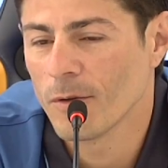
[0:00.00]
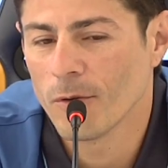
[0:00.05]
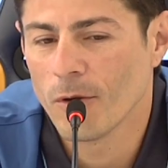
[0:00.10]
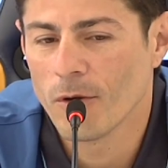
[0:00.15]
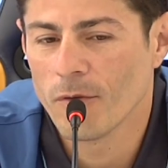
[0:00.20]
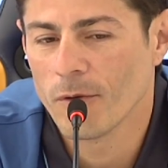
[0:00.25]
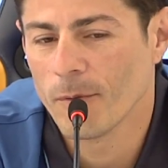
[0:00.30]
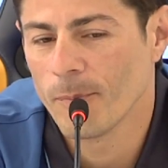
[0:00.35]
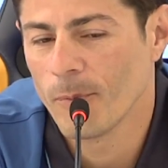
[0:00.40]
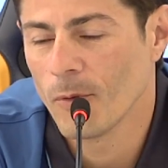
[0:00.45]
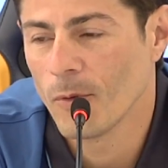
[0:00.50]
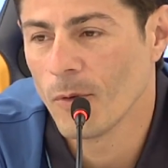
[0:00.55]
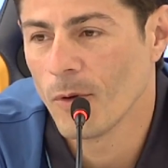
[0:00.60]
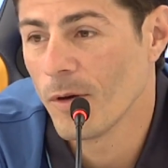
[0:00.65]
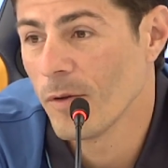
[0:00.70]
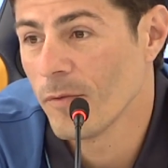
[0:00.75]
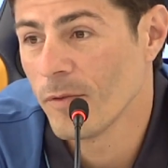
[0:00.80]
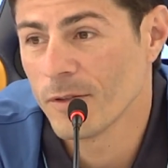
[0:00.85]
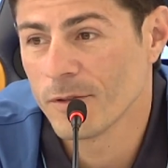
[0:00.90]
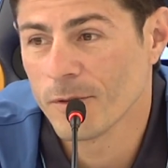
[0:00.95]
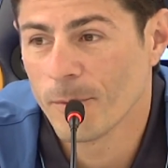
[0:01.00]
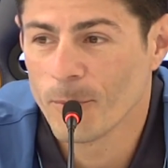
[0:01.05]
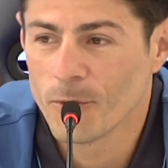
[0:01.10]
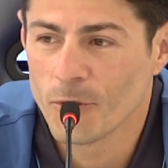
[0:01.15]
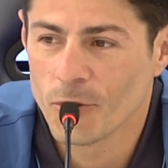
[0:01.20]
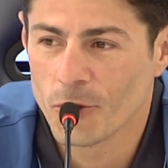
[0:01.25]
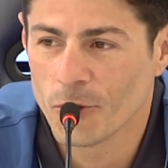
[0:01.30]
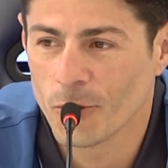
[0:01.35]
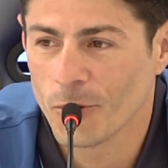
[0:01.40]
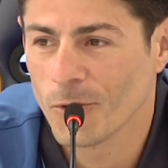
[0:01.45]
la 9 più 9, siamo
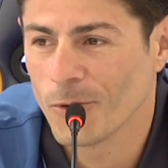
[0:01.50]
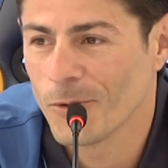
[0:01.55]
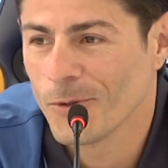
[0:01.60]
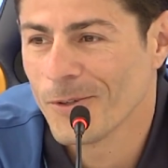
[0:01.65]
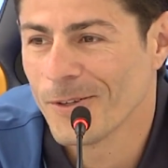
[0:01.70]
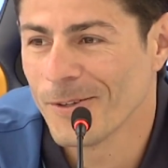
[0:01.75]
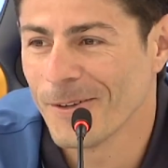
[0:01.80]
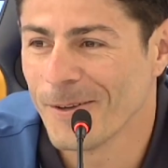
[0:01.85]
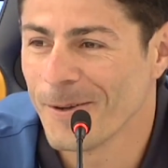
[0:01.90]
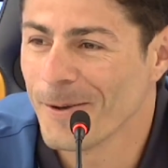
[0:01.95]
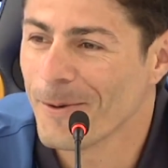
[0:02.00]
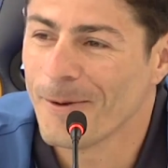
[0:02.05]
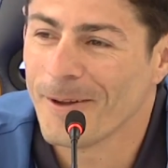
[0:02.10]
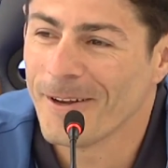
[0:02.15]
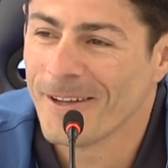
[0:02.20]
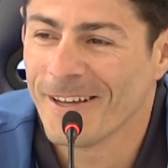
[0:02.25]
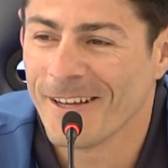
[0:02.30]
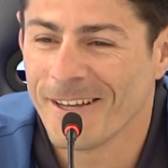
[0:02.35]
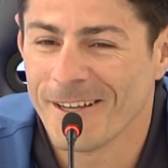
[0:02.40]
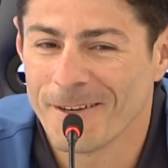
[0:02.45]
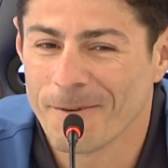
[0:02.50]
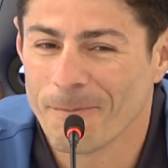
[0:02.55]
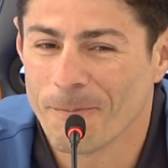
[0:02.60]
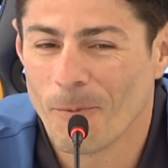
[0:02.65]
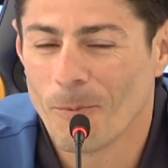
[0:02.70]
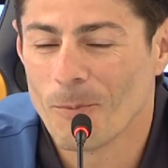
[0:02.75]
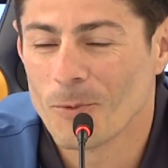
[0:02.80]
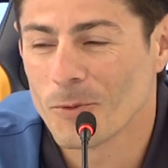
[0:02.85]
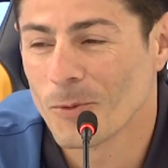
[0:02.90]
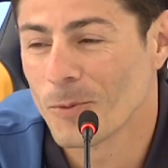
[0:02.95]
18. e ora
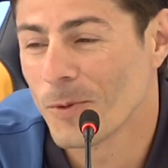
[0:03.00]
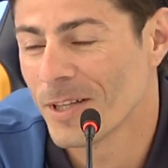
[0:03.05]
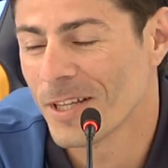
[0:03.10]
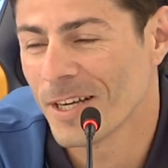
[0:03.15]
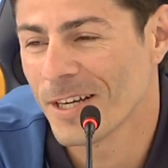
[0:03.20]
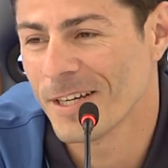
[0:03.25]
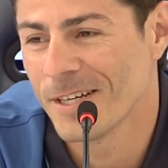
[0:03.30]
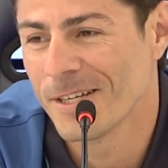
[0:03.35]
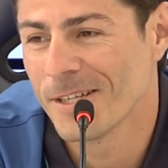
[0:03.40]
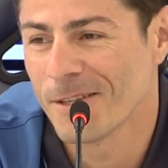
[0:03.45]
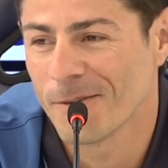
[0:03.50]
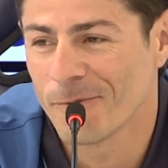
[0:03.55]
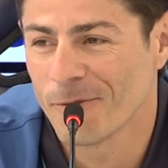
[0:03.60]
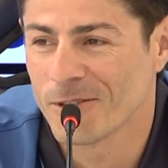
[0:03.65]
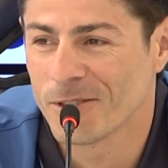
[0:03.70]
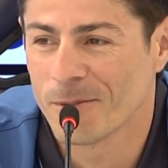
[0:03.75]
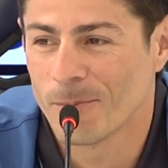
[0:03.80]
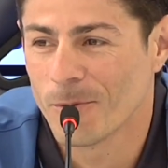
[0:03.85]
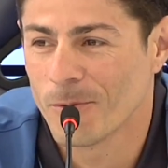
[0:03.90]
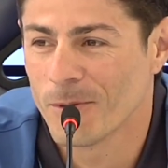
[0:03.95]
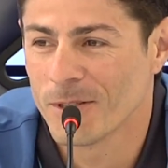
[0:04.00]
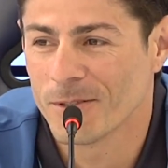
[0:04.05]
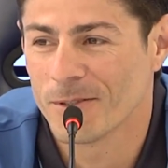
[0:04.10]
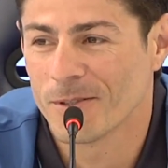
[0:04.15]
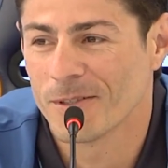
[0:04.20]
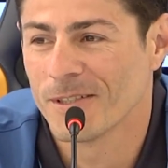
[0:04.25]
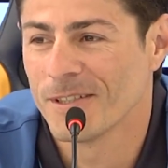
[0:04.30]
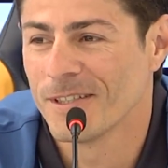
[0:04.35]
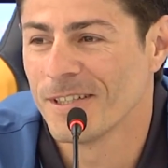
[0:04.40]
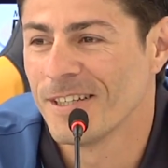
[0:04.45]
come sono attaccante facciamo questo.
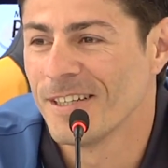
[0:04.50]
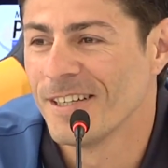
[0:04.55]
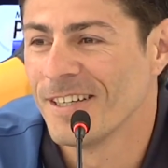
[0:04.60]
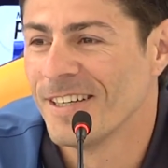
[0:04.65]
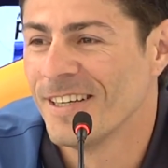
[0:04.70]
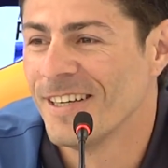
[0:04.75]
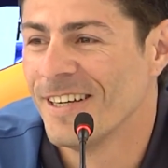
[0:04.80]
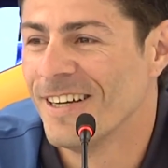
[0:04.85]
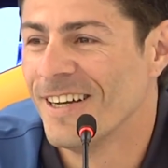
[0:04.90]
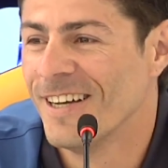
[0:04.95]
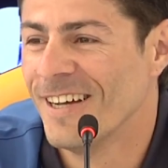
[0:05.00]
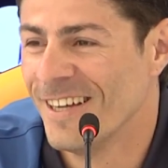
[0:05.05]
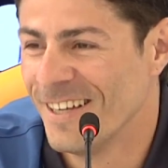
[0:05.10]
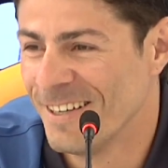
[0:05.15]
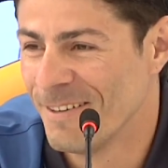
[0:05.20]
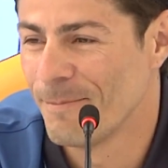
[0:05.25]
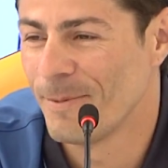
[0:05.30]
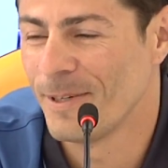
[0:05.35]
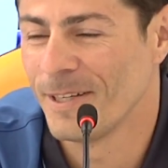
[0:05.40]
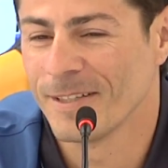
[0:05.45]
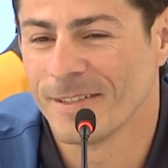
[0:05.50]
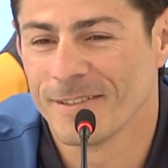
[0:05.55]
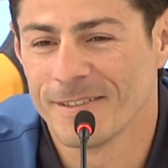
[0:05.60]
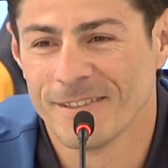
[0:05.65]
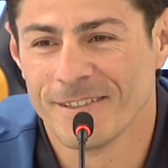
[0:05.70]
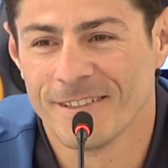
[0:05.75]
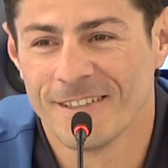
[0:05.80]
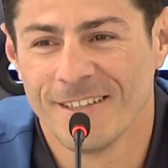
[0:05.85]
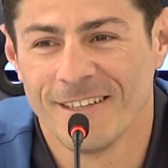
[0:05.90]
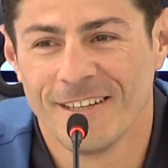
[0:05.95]
Grazie.
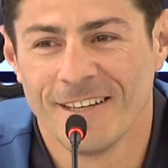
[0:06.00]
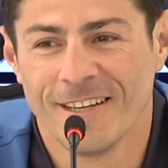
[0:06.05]
Prego.